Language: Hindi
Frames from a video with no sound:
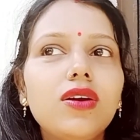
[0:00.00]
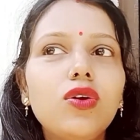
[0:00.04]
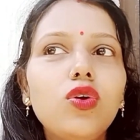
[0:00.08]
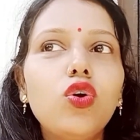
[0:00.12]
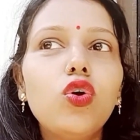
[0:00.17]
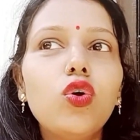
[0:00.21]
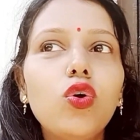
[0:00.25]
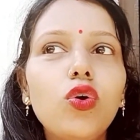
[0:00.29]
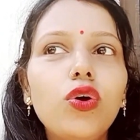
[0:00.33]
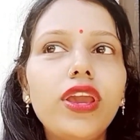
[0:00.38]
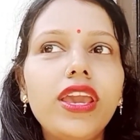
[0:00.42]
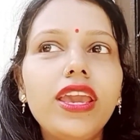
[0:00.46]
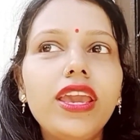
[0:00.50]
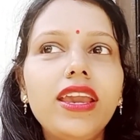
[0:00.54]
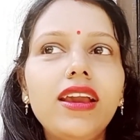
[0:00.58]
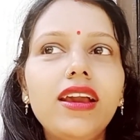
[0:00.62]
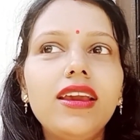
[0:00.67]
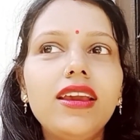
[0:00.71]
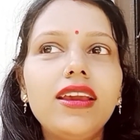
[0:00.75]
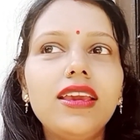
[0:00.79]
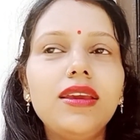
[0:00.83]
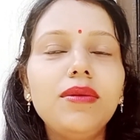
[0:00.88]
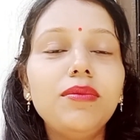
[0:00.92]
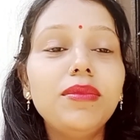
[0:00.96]
खोए
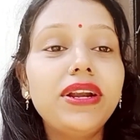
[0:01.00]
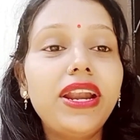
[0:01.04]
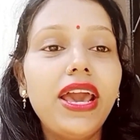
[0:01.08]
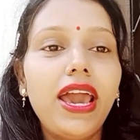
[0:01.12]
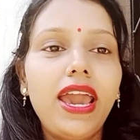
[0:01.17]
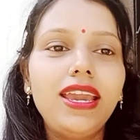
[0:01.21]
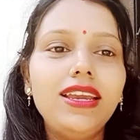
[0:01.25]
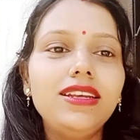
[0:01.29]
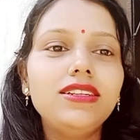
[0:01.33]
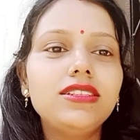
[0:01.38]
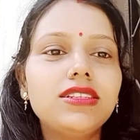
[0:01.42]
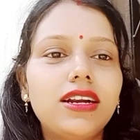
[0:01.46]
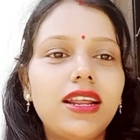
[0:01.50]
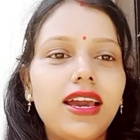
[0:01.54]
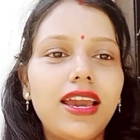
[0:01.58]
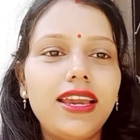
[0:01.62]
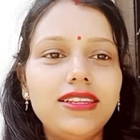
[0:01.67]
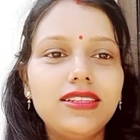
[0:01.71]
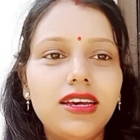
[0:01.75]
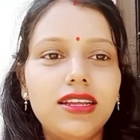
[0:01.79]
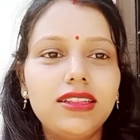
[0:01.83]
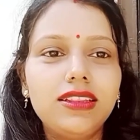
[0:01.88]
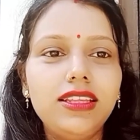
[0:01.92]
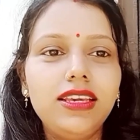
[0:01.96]
की मिठाई चढ़ाई
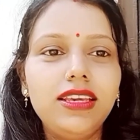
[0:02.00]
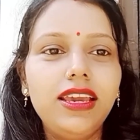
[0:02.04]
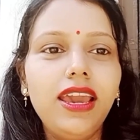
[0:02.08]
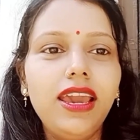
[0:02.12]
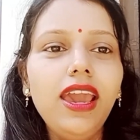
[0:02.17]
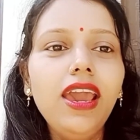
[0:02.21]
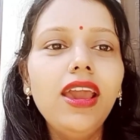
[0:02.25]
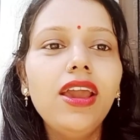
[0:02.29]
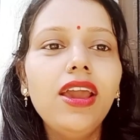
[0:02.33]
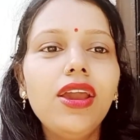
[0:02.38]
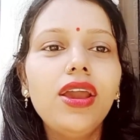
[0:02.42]
जाती है